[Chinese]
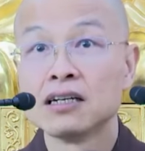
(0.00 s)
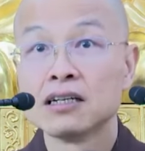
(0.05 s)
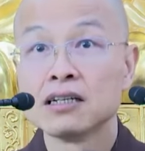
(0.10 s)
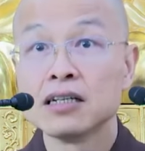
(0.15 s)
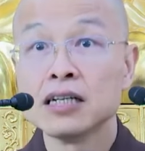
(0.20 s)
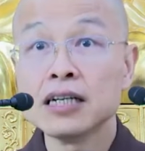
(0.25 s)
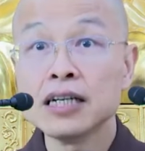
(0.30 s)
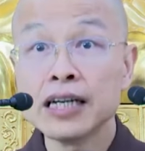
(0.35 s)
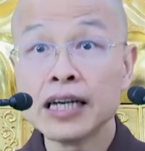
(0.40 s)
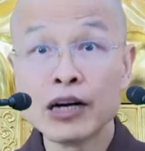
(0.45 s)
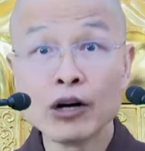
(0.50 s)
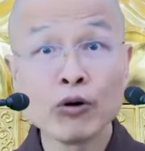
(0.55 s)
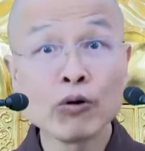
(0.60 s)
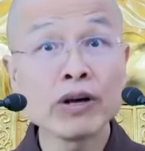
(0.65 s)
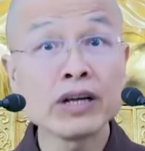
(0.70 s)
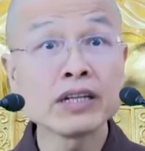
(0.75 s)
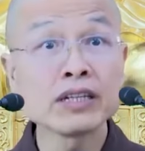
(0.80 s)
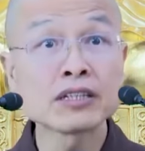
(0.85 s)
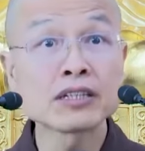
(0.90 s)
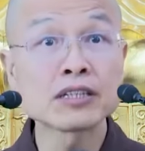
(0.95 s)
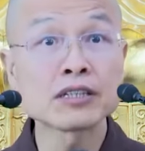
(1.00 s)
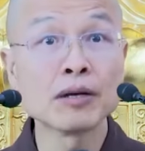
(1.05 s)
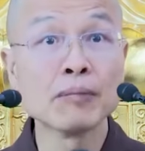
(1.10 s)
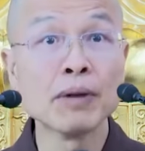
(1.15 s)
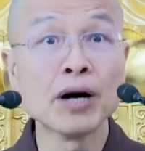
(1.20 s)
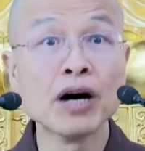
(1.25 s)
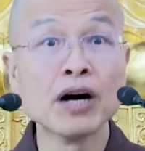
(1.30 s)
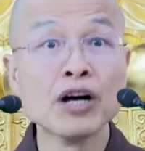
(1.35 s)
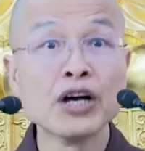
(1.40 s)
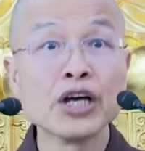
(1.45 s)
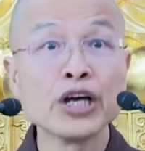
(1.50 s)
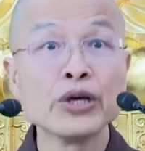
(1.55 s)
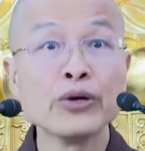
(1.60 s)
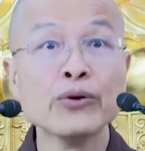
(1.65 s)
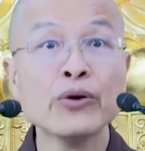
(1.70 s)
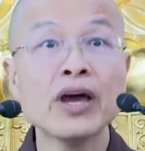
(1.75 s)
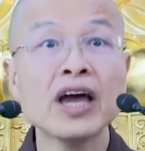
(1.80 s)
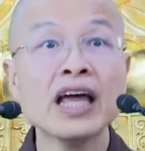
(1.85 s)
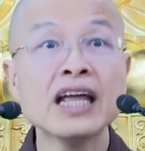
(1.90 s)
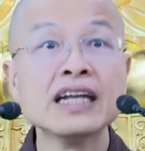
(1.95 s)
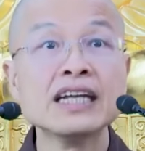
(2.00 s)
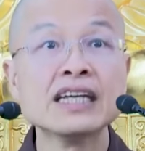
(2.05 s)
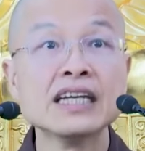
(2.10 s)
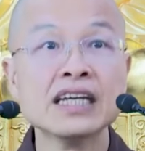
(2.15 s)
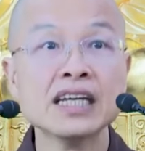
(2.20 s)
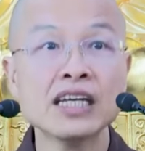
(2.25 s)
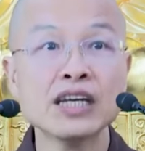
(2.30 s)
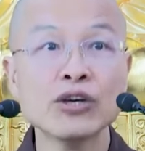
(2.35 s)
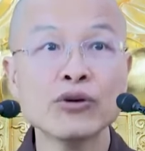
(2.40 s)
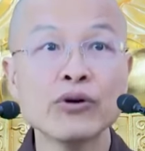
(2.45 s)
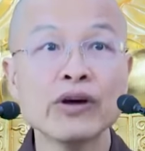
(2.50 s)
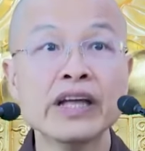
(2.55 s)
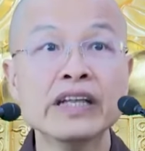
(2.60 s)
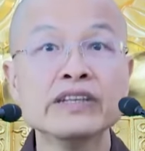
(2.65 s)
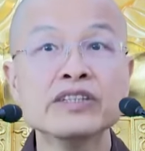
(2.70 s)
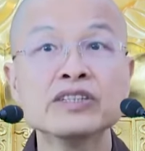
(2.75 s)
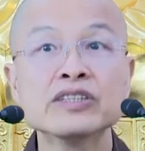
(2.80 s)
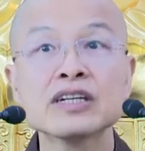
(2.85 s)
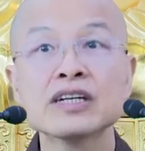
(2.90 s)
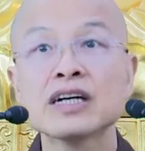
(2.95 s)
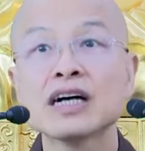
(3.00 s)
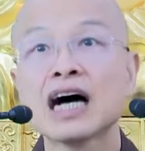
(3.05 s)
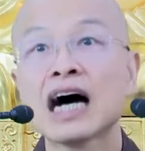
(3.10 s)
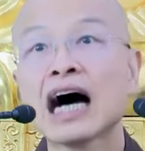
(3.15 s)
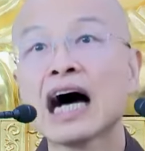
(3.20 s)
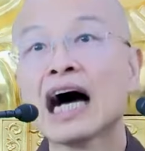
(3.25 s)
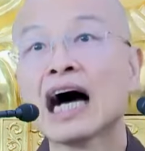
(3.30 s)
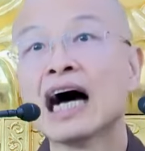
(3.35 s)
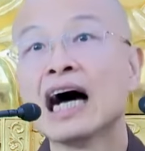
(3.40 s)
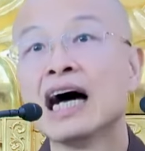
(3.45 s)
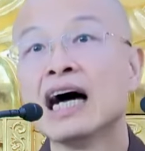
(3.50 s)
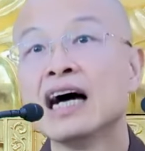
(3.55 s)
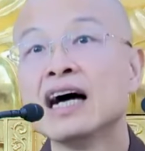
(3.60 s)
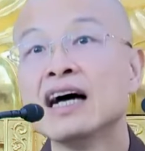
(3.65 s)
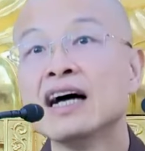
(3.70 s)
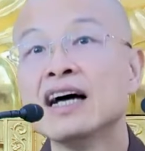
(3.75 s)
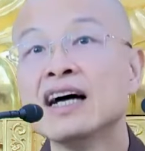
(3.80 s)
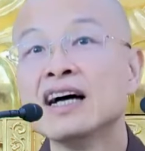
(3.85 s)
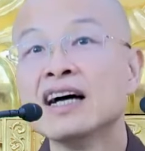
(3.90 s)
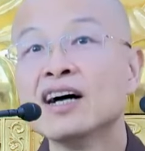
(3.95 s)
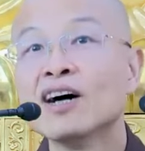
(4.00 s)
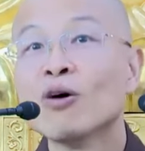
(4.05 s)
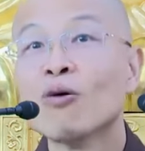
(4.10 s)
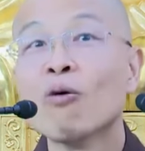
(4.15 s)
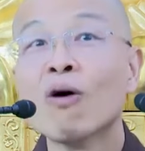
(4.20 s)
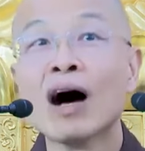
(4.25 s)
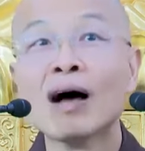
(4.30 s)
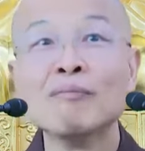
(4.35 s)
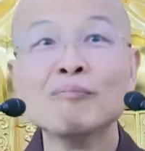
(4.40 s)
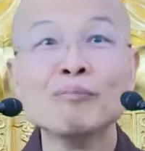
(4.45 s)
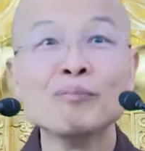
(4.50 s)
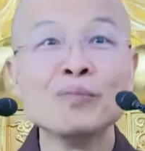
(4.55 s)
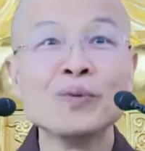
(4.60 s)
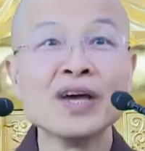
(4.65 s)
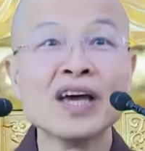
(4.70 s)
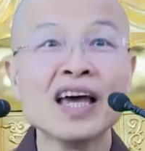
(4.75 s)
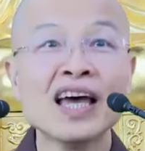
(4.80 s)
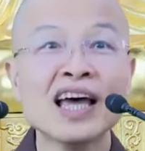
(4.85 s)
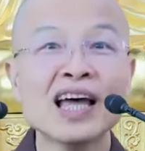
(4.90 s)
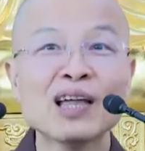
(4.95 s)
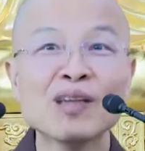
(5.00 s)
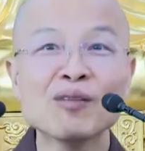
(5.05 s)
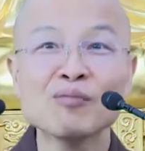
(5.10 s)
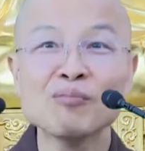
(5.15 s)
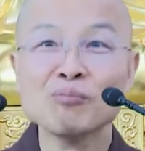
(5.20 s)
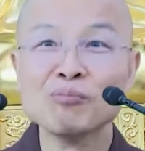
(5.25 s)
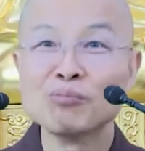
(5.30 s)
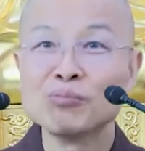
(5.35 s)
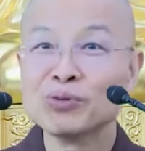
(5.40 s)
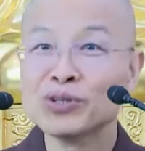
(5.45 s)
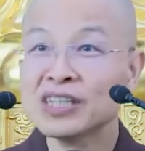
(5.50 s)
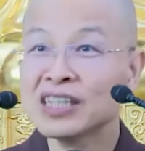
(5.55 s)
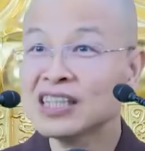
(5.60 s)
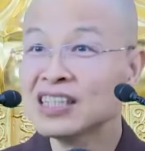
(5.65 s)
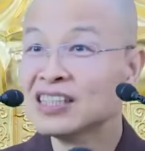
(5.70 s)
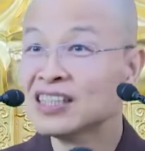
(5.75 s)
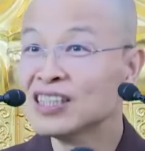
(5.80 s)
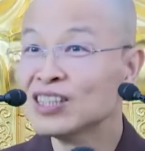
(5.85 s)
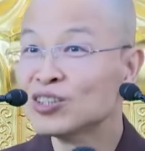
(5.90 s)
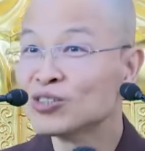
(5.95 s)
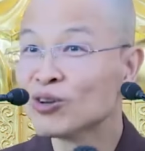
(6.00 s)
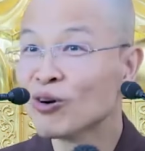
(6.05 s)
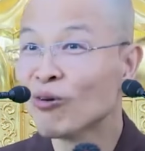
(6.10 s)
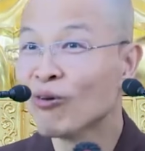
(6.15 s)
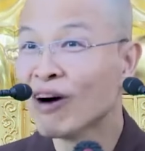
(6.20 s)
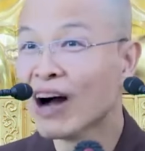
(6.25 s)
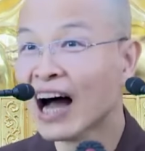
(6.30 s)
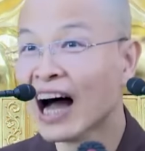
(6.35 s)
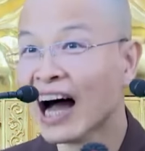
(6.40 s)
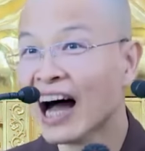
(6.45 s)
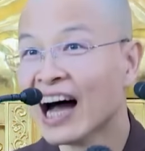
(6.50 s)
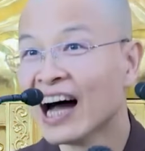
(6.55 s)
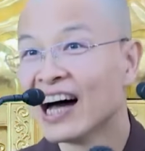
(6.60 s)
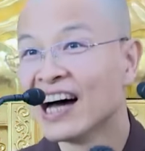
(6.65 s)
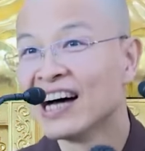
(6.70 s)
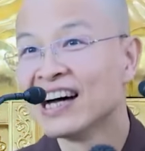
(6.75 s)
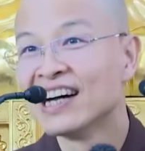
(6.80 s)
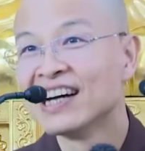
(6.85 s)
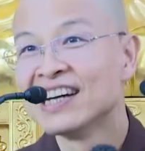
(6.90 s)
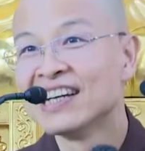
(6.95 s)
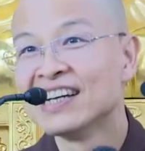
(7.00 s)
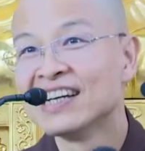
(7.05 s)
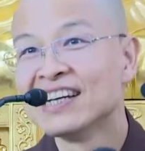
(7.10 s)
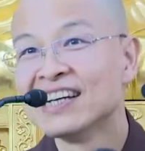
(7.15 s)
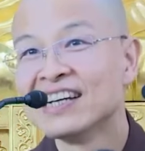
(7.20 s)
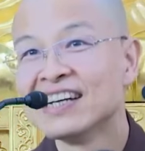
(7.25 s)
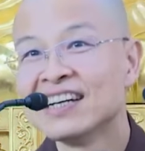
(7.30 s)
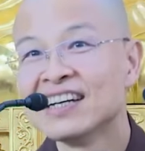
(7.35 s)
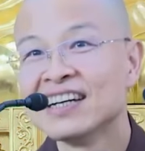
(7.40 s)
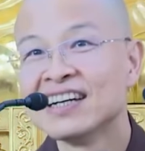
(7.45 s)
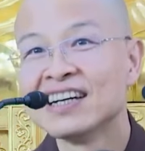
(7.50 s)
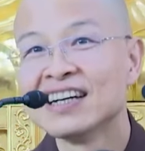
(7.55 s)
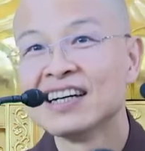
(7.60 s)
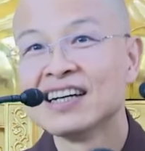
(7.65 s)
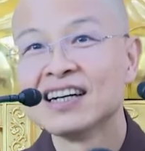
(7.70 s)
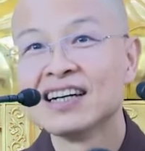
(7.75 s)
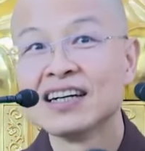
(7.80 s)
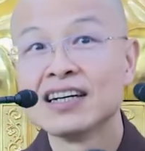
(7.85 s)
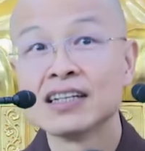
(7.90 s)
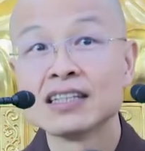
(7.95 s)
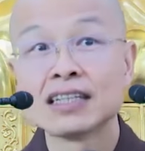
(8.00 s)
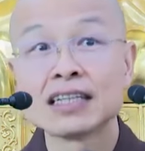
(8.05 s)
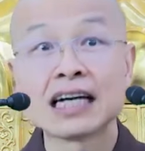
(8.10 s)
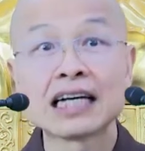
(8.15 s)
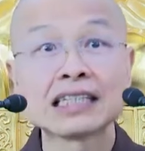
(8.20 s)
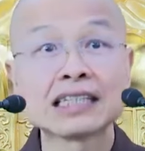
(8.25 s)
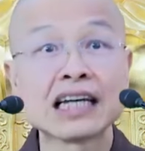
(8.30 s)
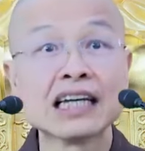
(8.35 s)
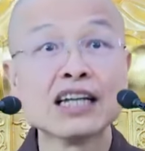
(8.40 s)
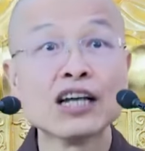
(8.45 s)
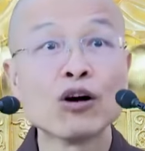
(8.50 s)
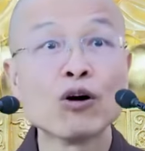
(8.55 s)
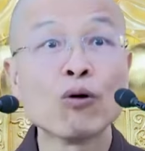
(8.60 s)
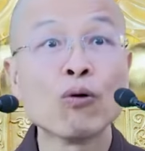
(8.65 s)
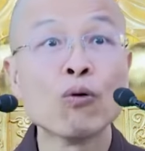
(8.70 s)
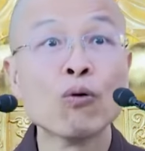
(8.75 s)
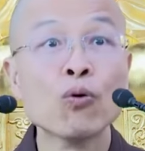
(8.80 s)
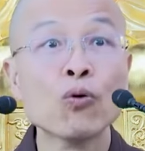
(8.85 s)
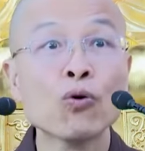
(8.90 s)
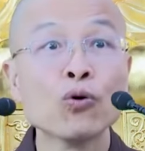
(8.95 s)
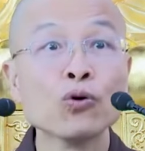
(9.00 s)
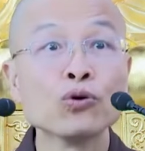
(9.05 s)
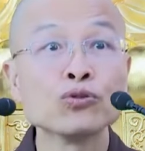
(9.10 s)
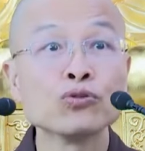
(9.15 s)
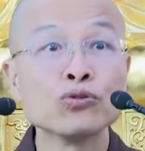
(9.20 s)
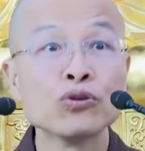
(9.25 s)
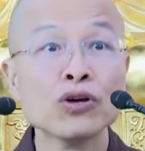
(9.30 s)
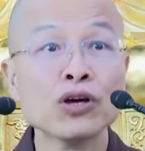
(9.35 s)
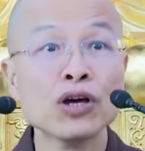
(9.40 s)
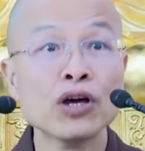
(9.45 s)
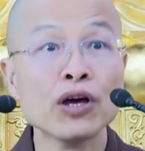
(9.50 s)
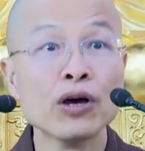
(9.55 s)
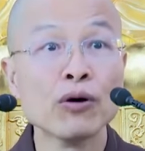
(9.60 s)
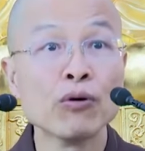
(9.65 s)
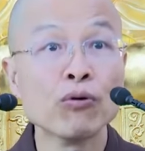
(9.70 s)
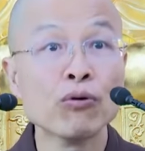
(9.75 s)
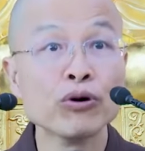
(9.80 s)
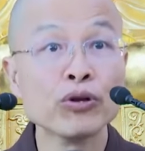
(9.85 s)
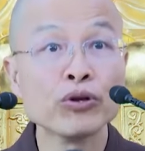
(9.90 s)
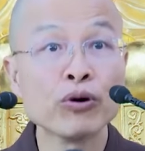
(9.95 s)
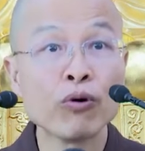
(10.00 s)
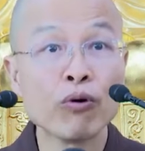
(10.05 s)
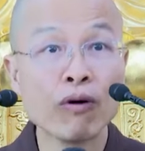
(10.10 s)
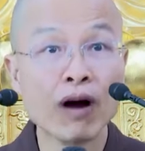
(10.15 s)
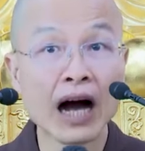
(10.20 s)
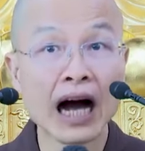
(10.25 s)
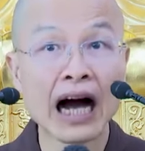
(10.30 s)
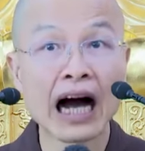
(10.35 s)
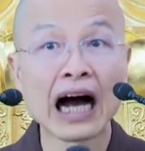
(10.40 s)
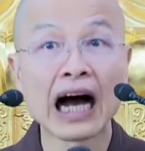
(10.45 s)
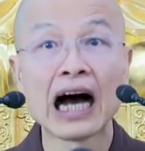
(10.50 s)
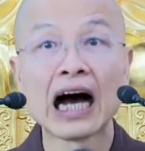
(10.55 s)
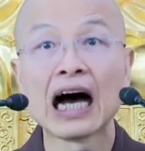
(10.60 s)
你领会的是什么原理原则啊，万变不离其宗啊，这样才能活学活用啊。